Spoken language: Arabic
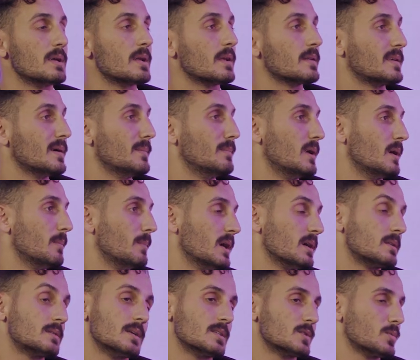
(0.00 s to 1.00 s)
مره يهم
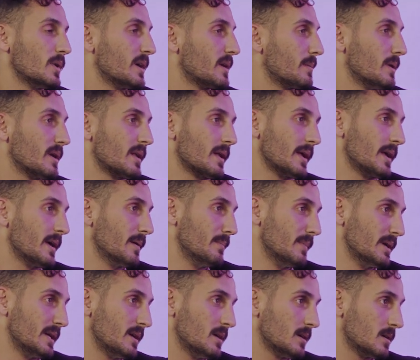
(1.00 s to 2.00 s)
التصوير مره
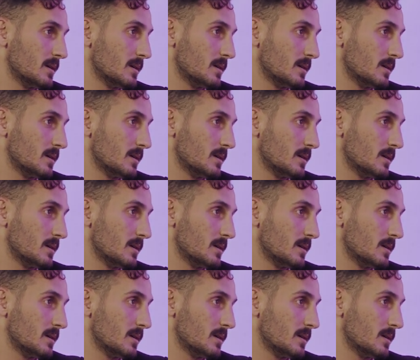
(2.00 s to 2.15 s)
يهمني